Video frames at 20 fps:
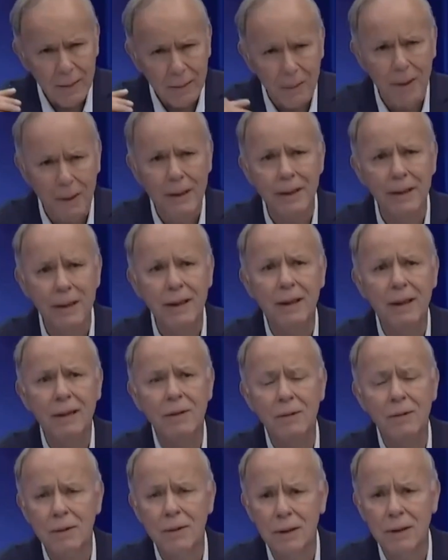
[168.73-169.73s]

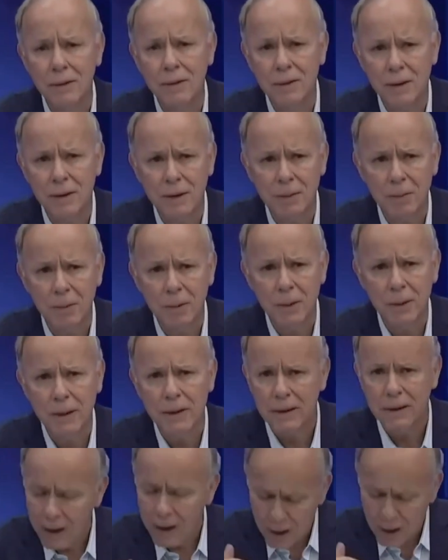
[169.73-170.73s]
veintitantos años
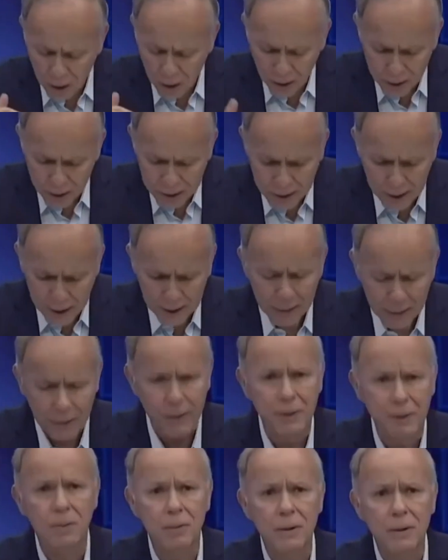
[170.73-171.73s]
después, once años
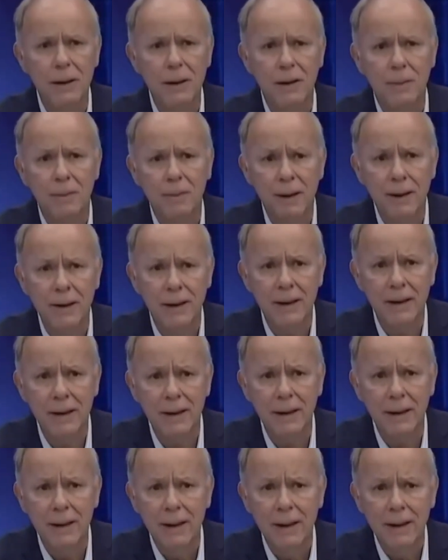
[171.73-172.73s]
después en la
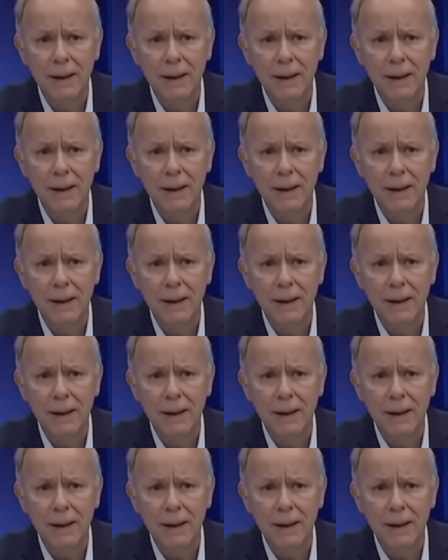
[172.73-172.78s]
mañana,